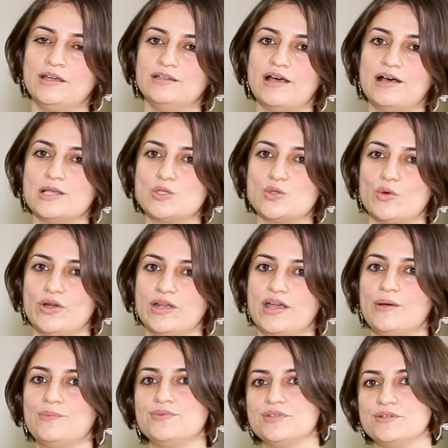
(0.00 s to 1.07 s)
Daha sonra
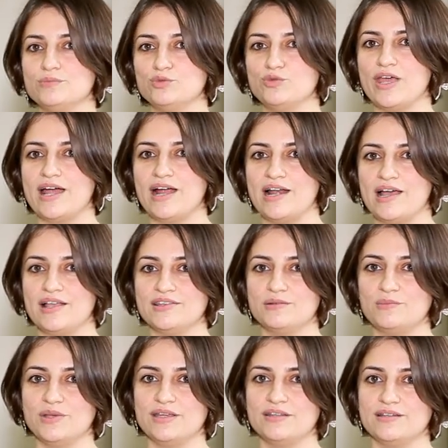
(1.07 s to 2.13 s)
yaptığım bu
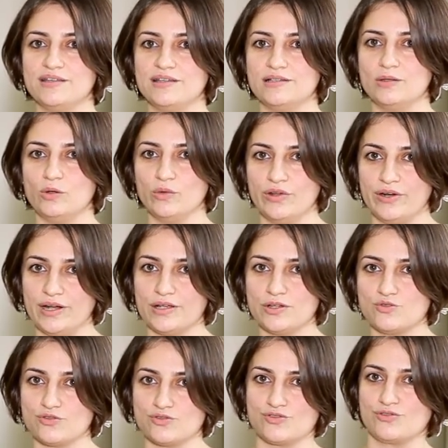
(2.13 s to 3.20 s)
değerlendirmeye dayalı
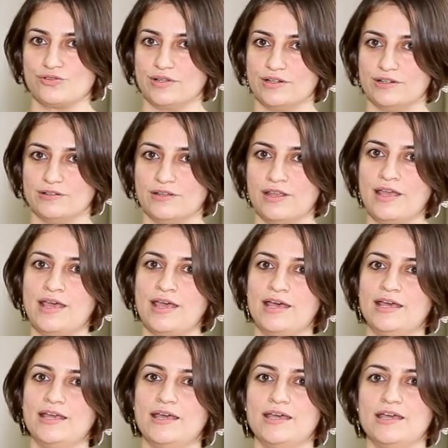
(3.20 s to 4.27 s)
olarak çocukların
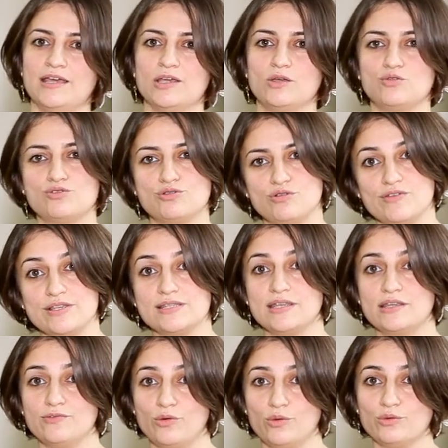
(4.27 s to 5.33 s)
e, güçlü ve
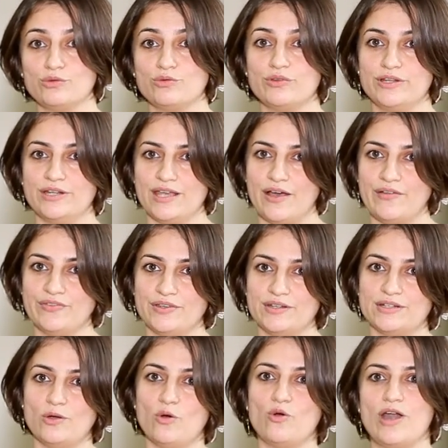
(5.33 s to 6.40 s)
zayıf oldukları
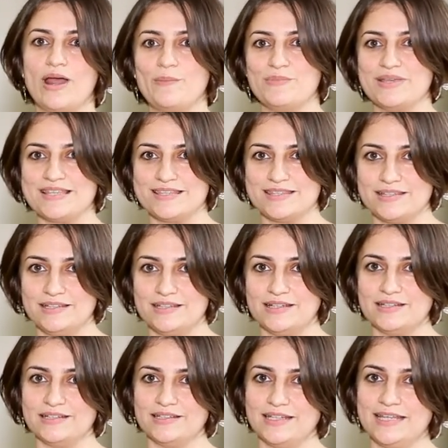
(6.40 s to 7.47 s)
yanları, öğrenme
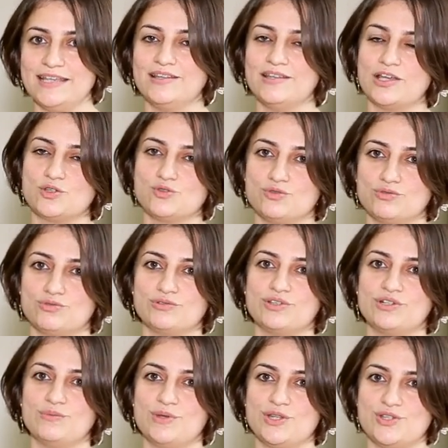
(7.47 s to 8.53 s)
stillerini, ihtiyaç
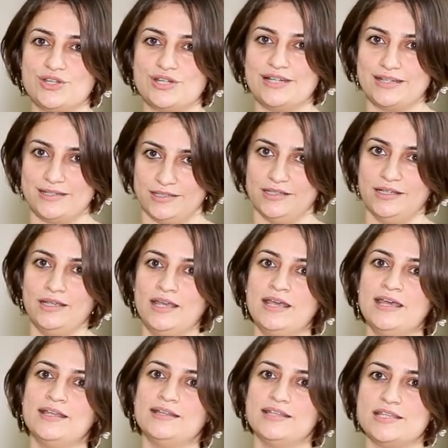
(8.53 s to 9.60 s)
duydukları becerileri
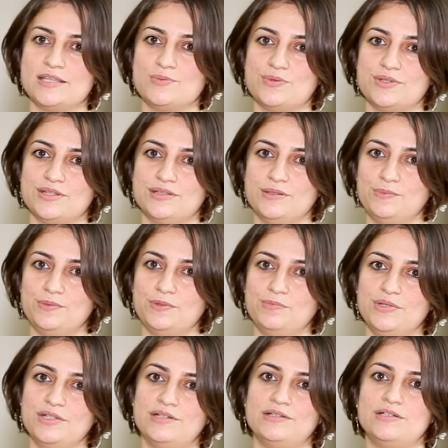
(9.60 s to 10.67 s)
tespit edip
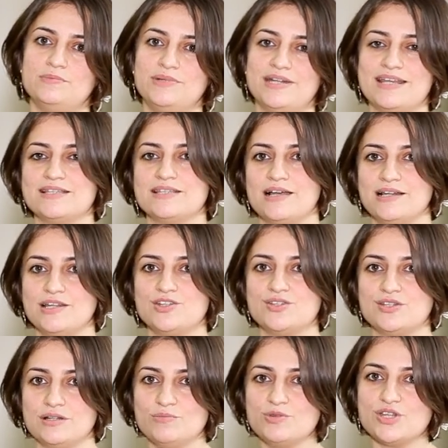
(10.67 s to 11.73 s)
bir
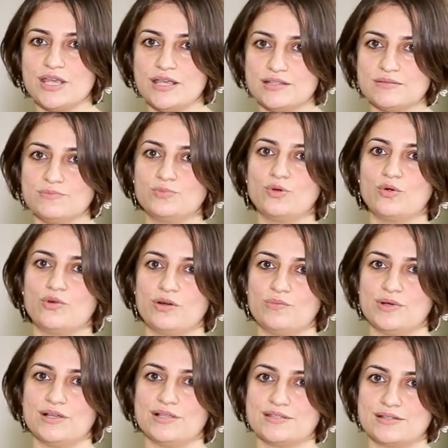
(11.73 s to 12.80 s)
bireyselleştirilmiş eğitim
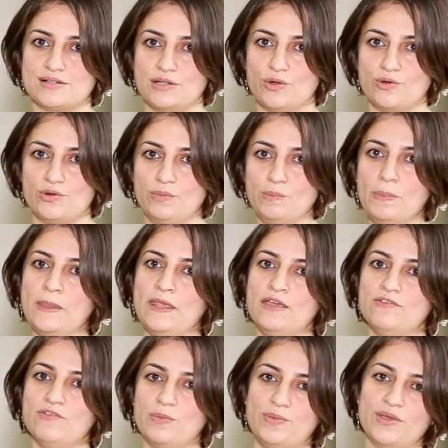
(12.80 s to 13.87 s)
programı hazırlıyorum.
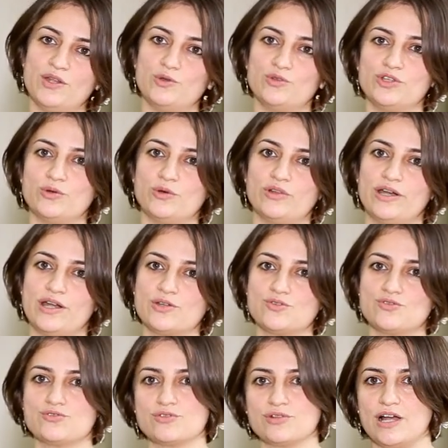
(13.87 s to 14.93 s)
Ve periyodik olarak
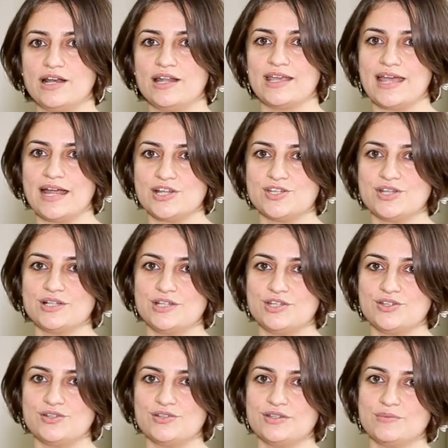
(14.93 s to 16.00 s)
çocuklarla
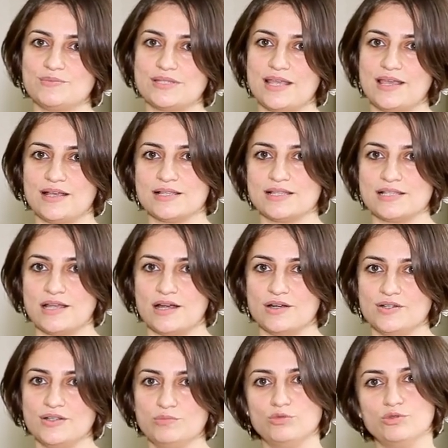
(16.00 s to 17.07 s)
gerçekleştirdiğim
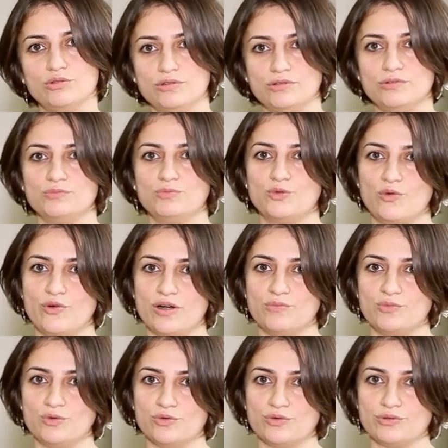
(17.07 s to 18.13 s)
seanslarda bu
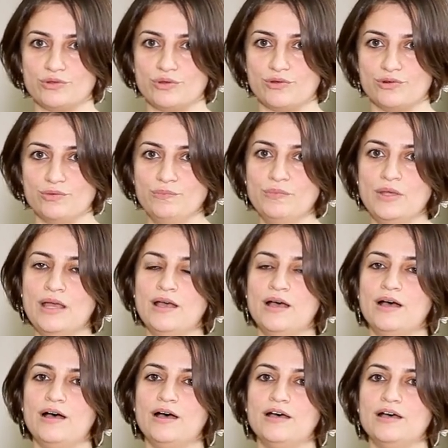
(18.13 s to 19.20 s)
programı uyguluyorum.
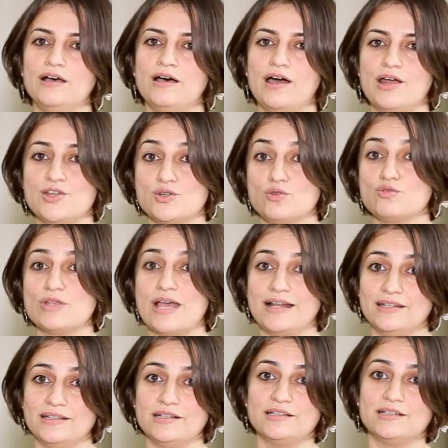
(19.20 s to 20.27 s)
E, ayrıca
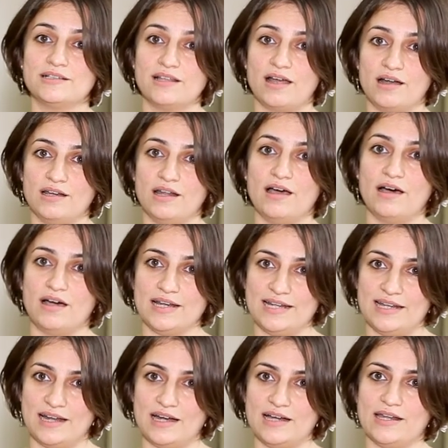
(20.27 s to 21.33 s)
düzenli aralıklarla
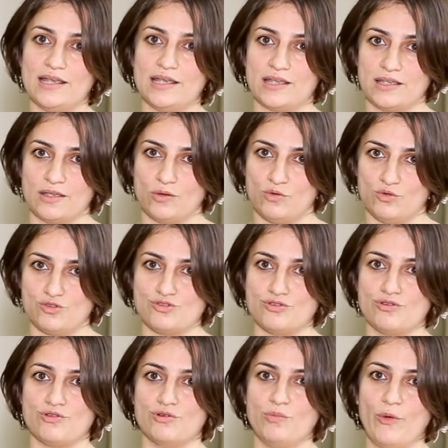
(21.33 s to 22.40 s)
ailelerle
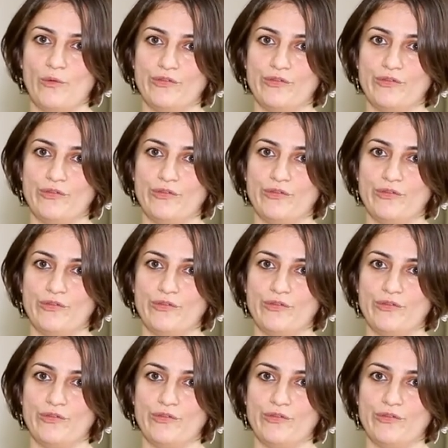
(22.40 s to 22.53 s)
görüşüyorum.